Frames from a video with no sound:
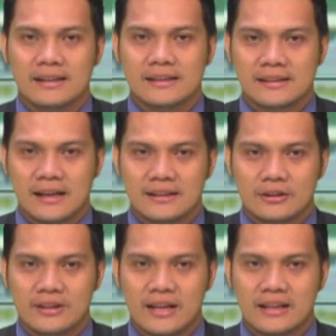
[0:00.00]
Salah
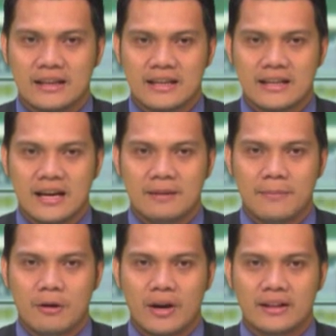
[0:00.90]
satu di antaranya ialah
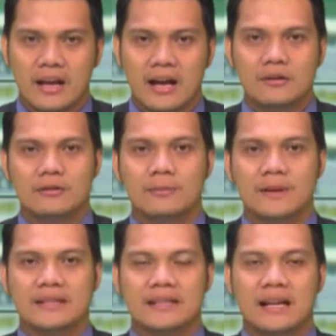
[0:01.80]
Pawai Ta'aruf
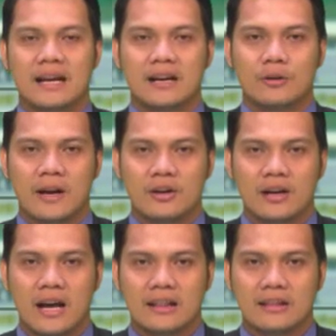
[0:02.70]
menjelang
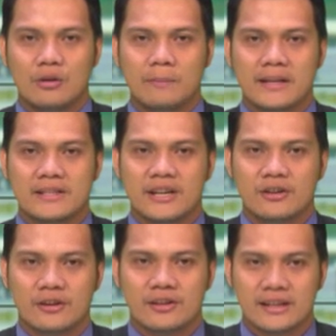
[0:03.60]
Ramadan atau
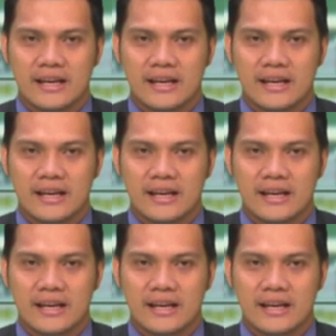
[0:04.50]
Pajero